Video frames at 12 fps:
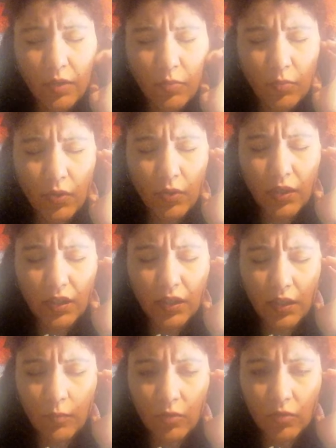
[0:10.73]
bueno, aquí
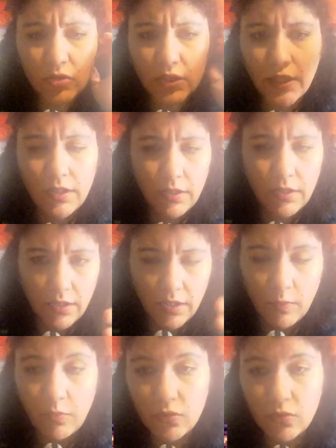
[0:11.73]
tenemos ya el
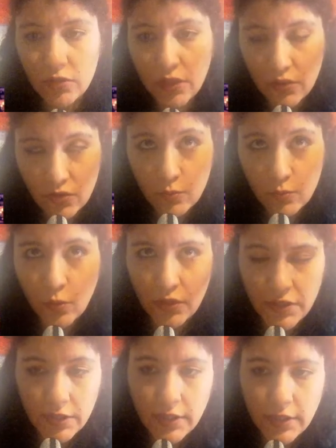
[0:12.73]
póster, dos
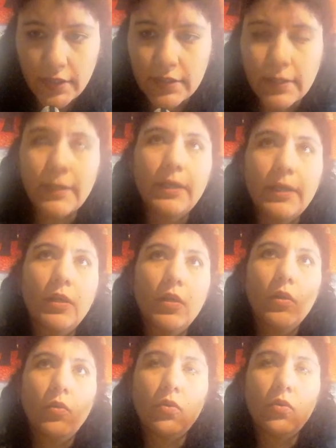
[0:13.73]
policías,
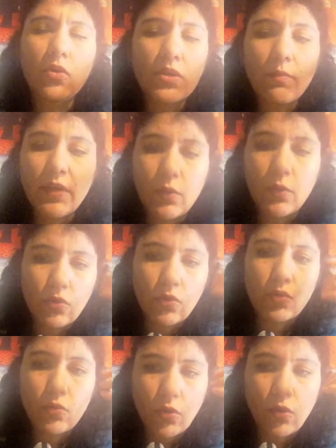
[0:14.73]
uno ya maduro y
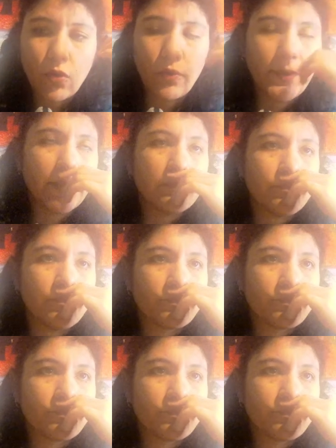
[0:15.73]
uno joven.